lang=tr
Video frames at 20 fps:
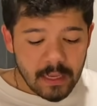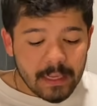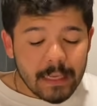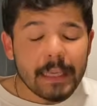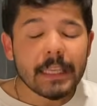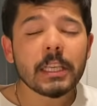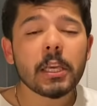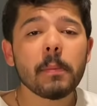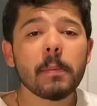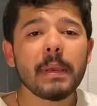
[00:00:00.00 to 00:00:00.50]

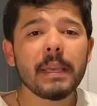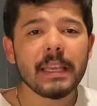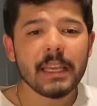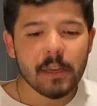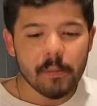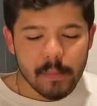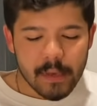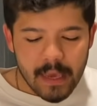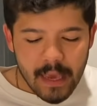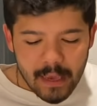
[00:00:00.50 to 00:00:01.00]

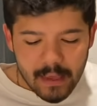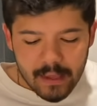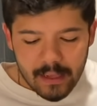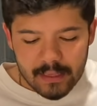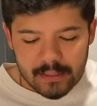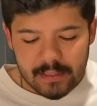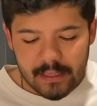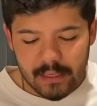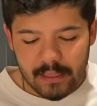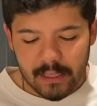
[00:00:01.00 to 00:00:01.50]
2020
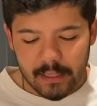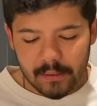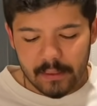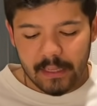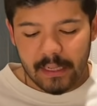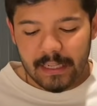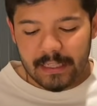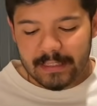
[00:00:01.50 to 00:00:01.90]
YKS'de